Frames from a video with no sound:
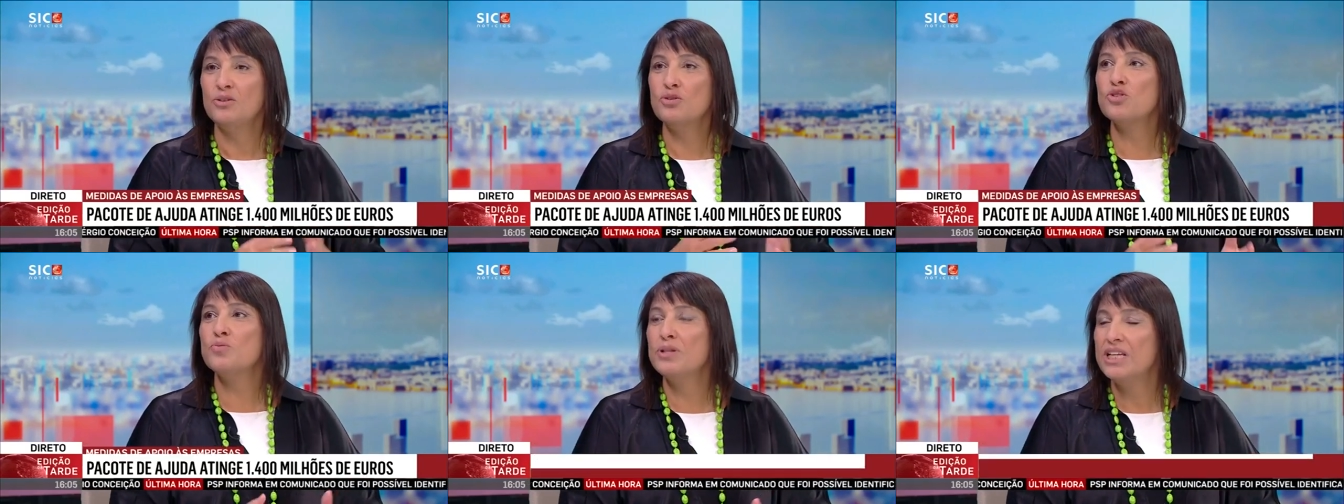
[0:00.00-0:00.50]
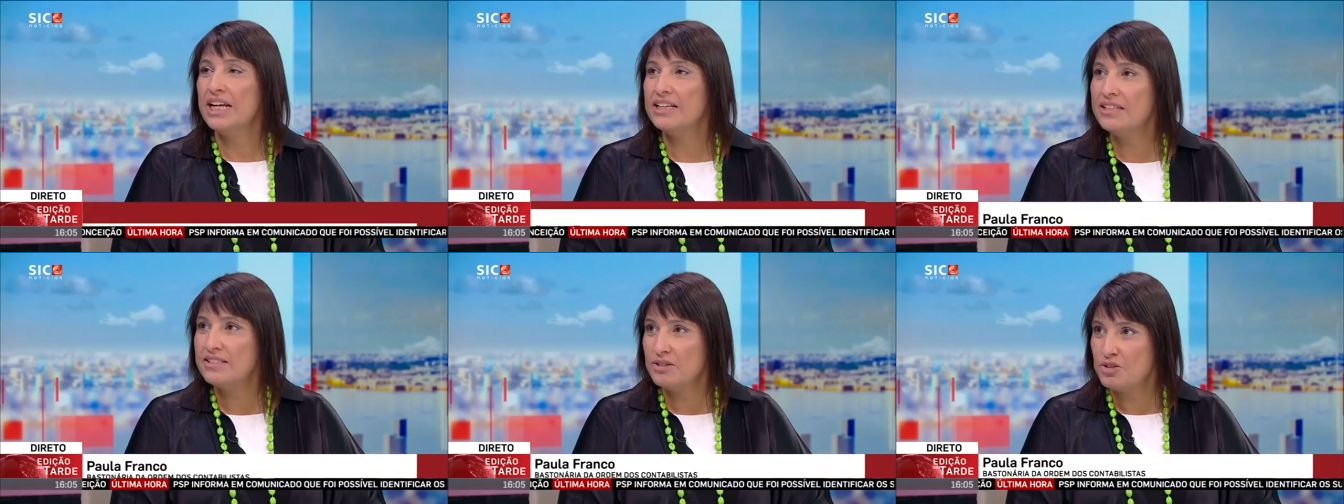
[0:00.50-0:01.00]
corresponder
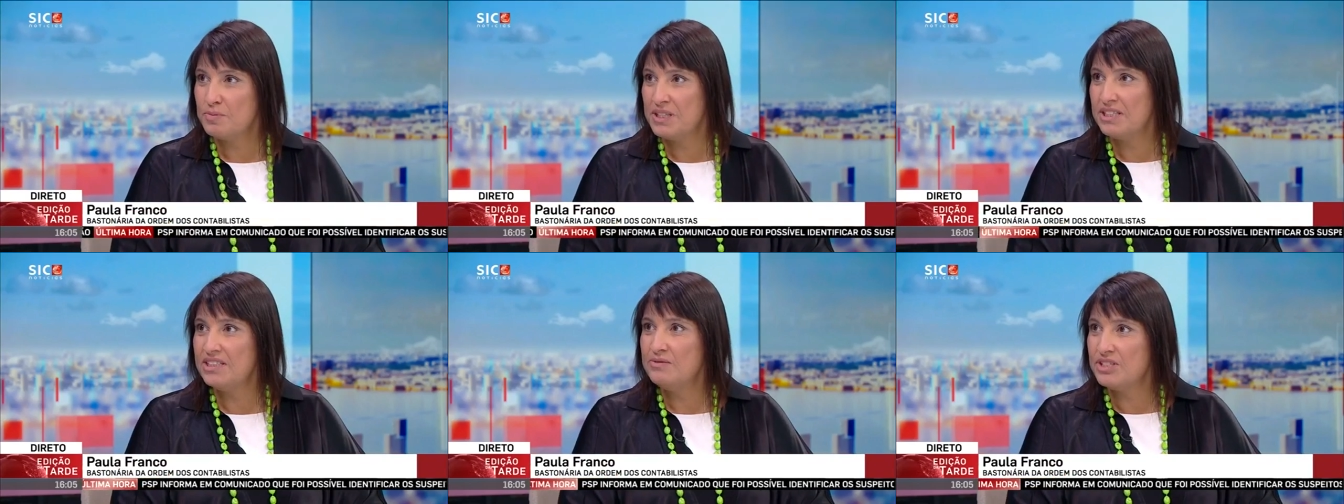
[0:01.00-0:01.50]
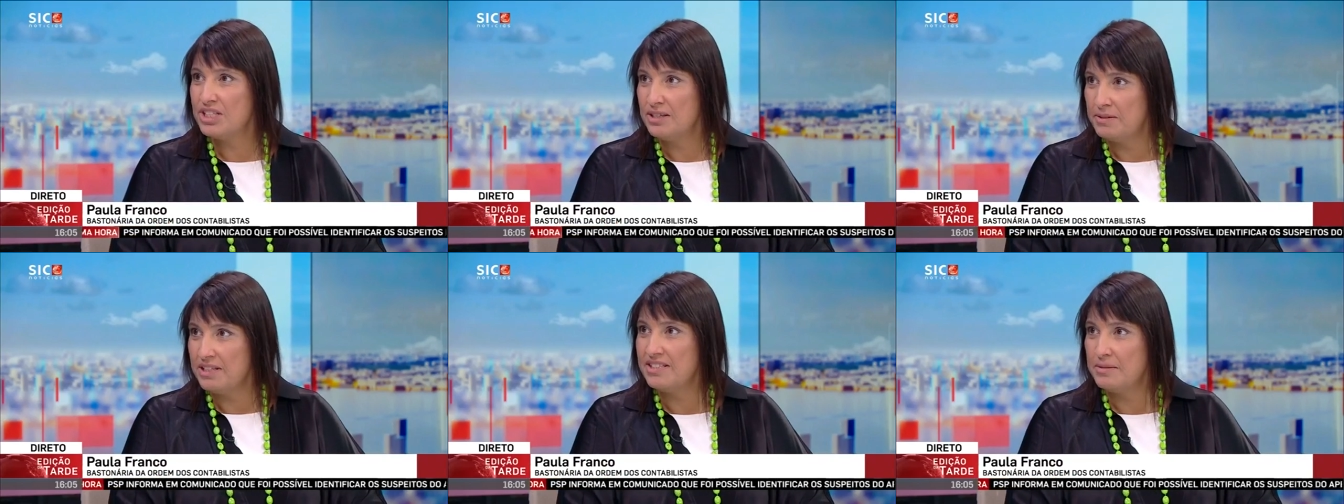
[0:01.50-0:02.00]
àquilo que são as expectativas
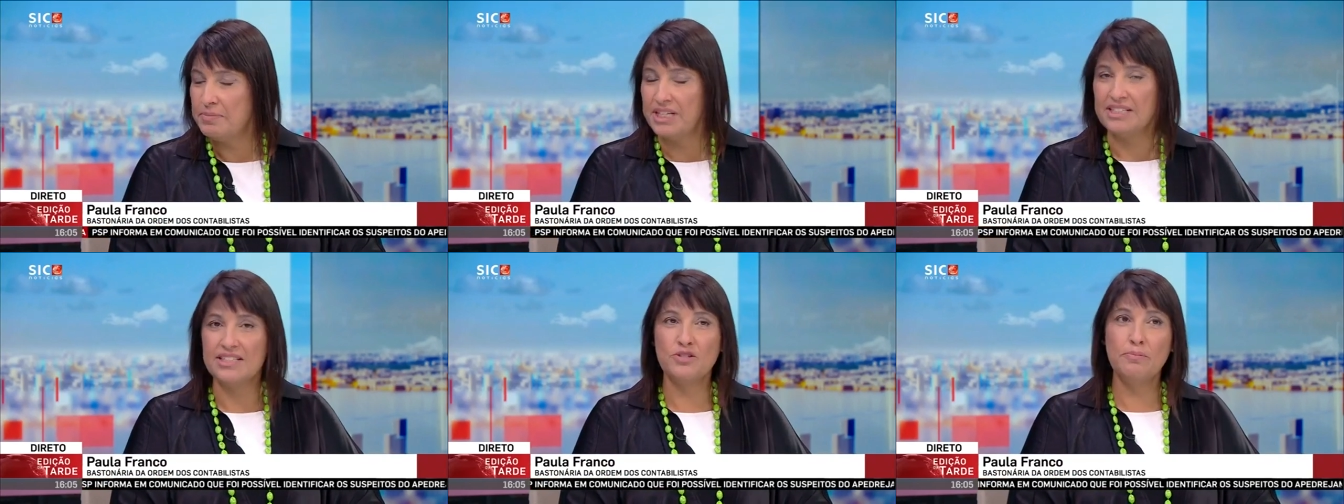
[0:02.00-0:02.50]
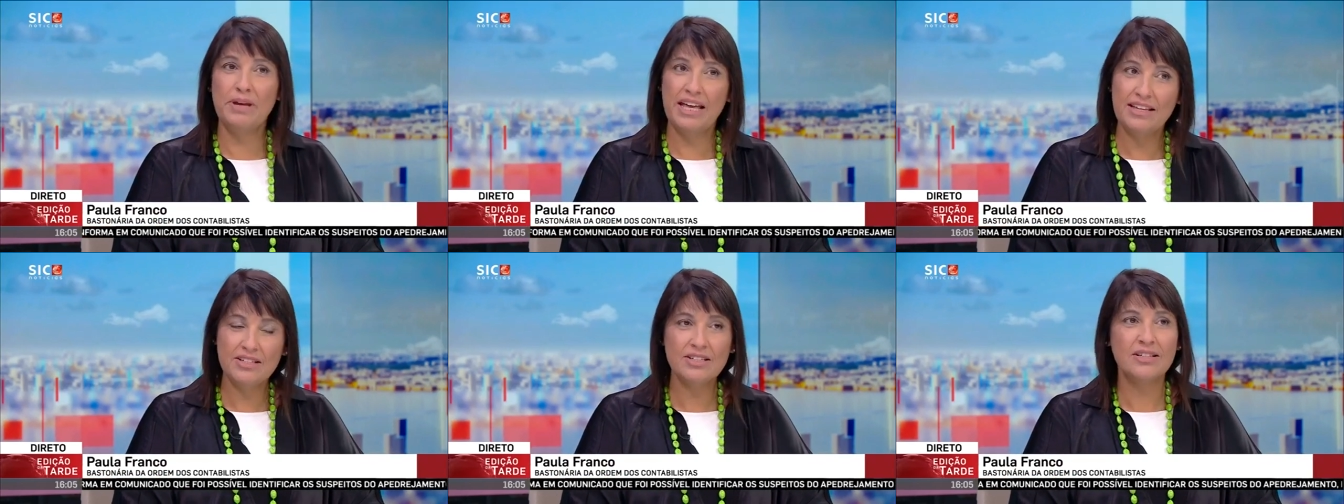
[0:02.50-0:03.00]
de, das empresas,
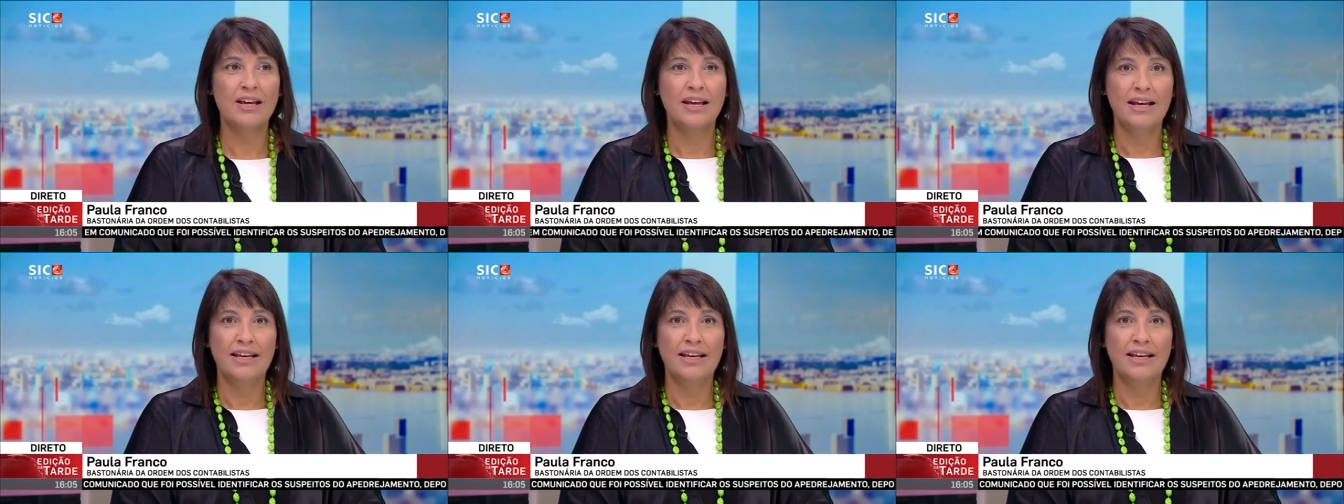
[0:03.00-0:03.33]
mas